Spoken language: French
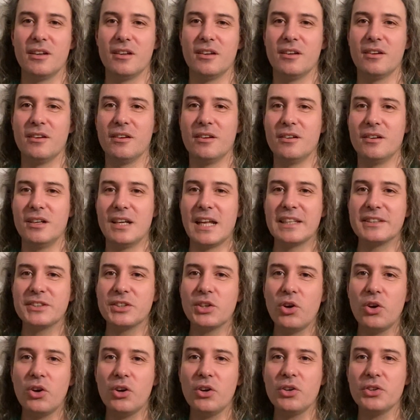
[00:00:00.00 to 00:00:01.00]
la
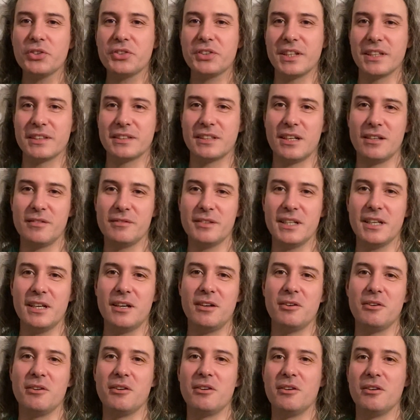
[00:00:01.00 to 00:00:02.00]
danse, à
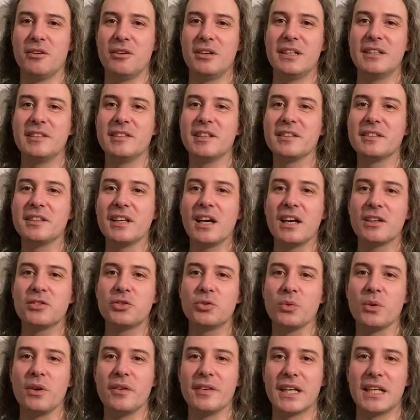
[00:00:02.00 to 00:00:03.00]
travers les
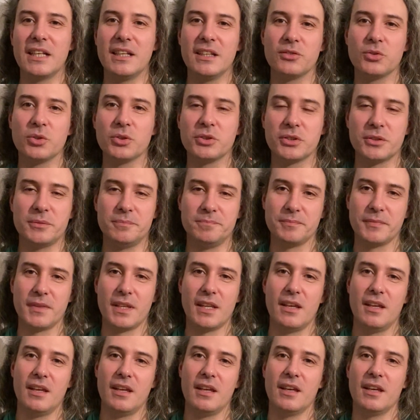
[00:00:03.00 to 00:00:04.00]
interactions avec les autres
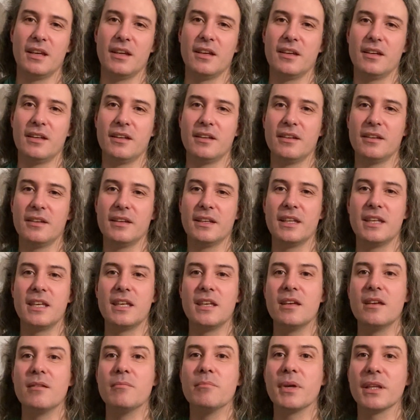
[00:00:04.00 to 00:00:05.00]
euh,
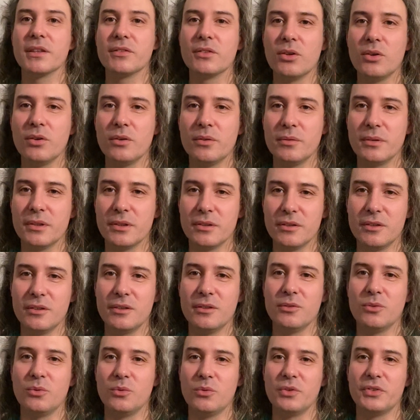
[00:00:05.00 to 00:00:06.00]
et maintenant, euh,
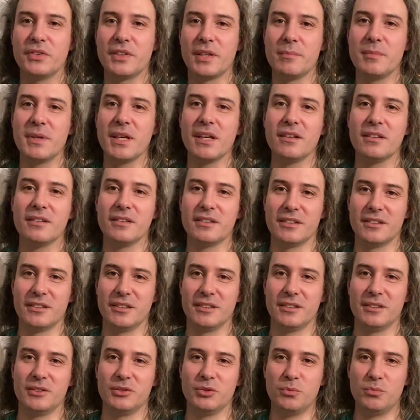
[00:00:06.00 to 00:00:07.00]
on le sait bien,
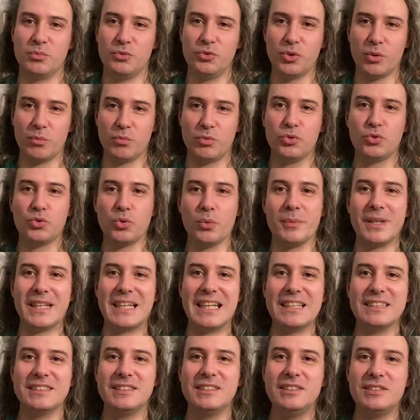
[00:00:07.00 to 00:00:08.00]
euh, de plus en plus, on met
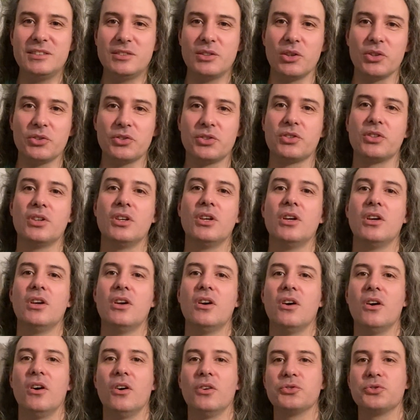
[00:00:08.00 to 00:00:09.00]
de la distance
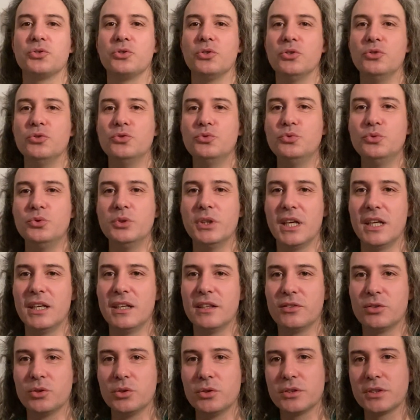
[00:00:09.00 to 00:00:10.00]
entre nous et
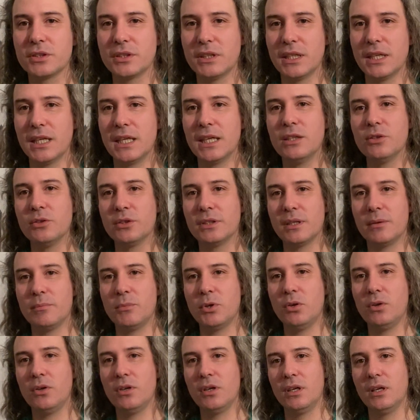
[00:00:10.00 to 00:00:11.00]
les autres, et
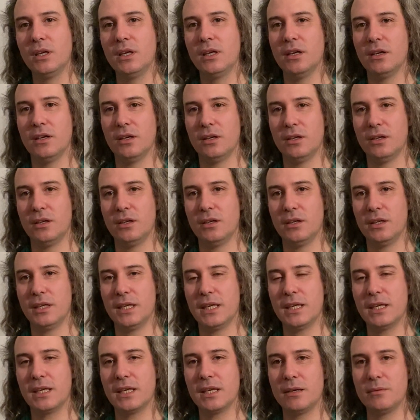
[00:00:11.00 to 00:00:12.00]
notamment
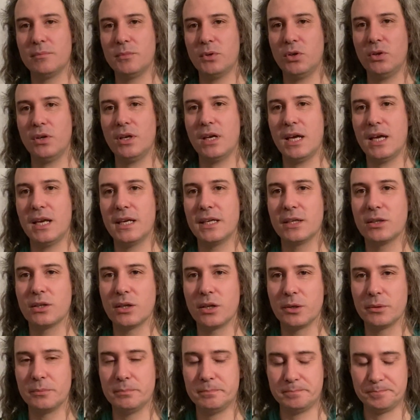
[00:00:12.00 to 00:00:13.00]
également à
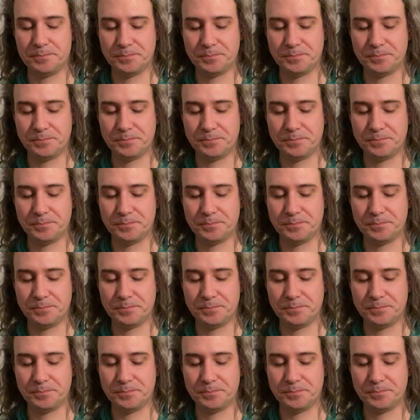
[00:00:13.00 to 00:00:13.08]
l'école.